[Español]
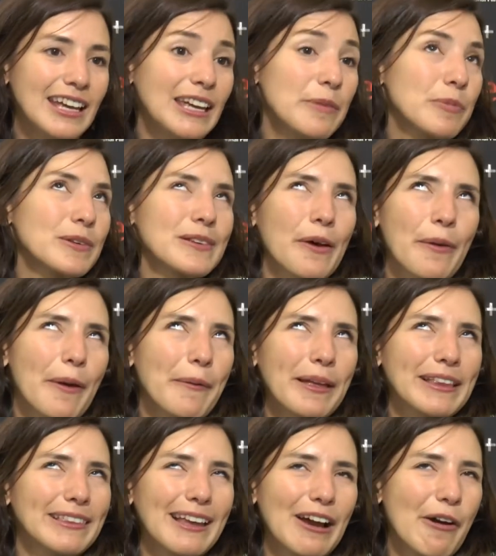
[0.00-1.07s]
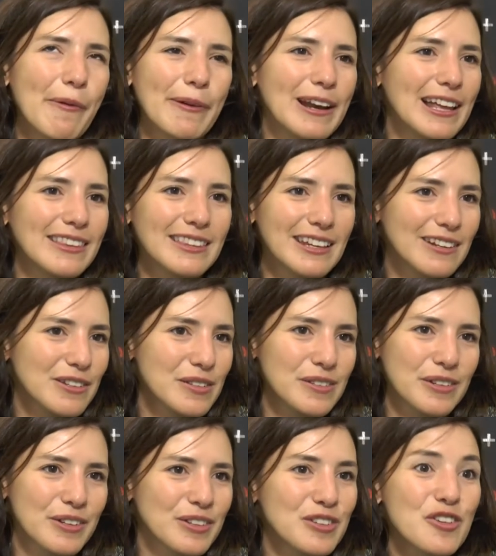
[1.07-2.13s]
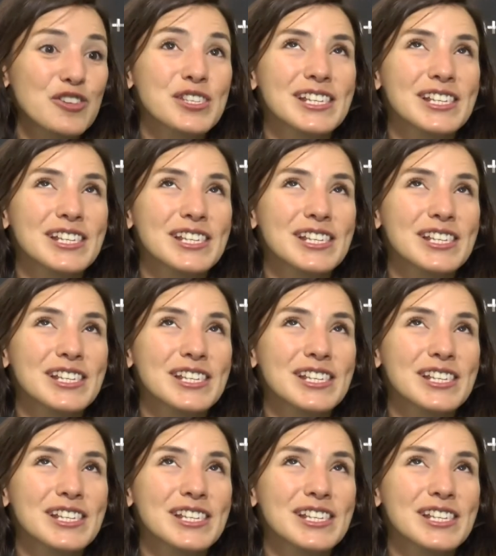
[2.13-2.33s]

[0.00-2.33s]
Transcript: y pues obviamente como latinos yo,